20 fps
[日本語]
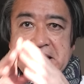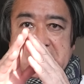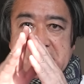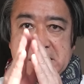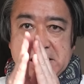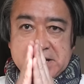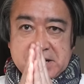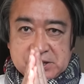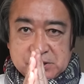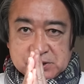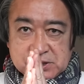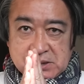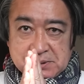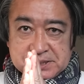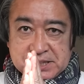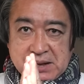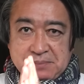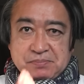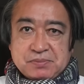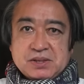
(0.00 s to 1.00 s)
ありがとうございま
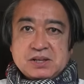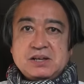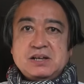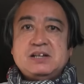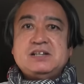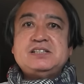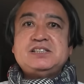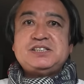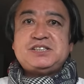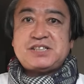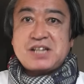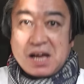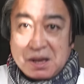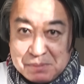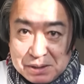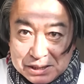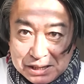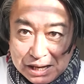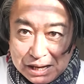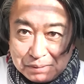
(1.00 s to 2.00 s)
したじゃあ
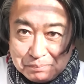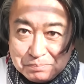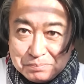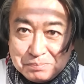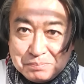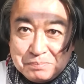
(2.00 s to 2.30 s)
また